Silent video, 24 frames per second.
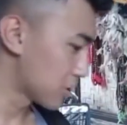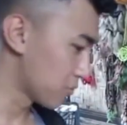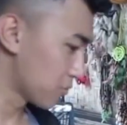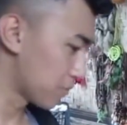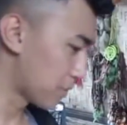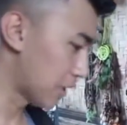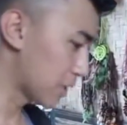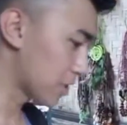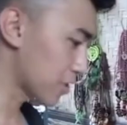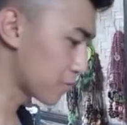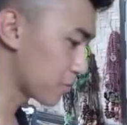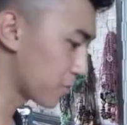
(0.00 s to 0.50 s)

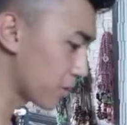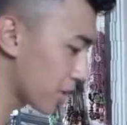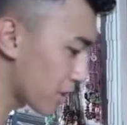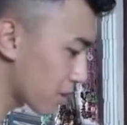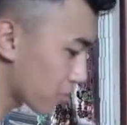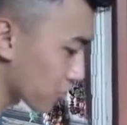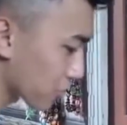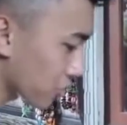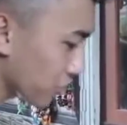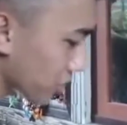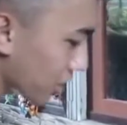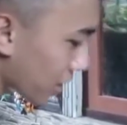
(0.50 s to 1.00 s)

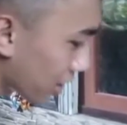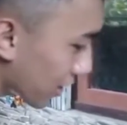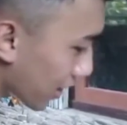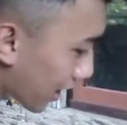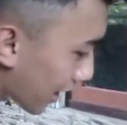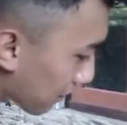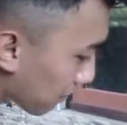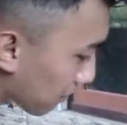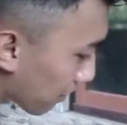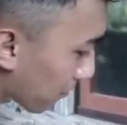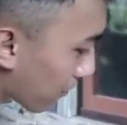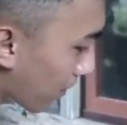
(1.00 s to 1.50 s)
souvenir-souvenir khususnya
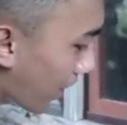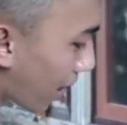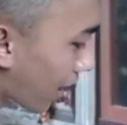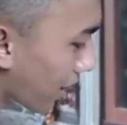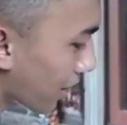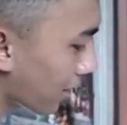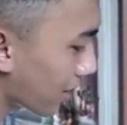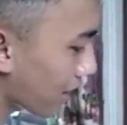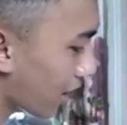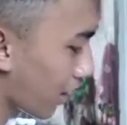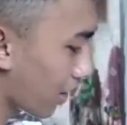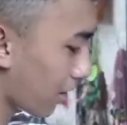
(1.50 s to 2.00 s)
dari
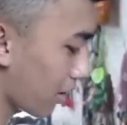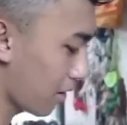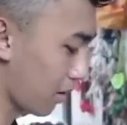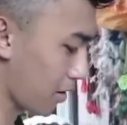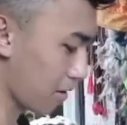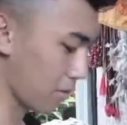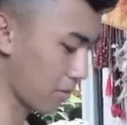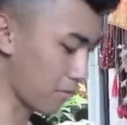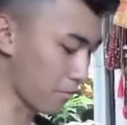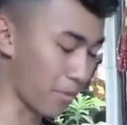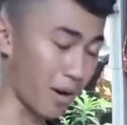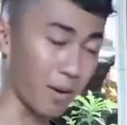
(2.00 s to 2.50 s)
berbahan
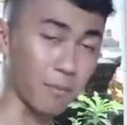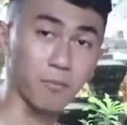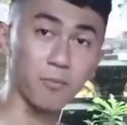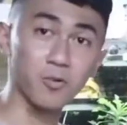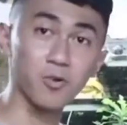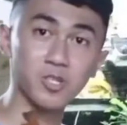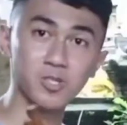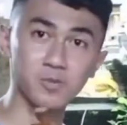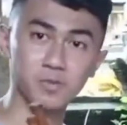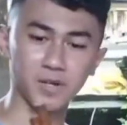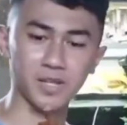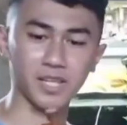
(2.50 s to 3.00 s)

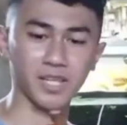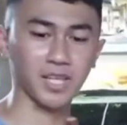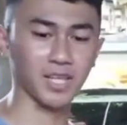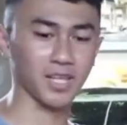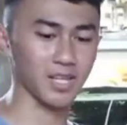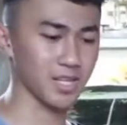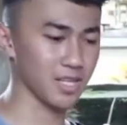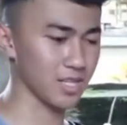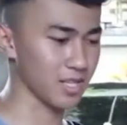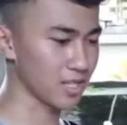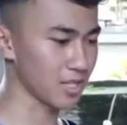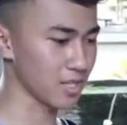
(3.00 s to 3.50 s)
bambu
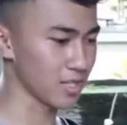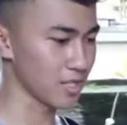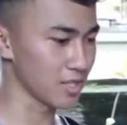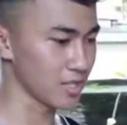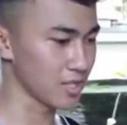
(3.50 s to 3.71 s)
seperti ini.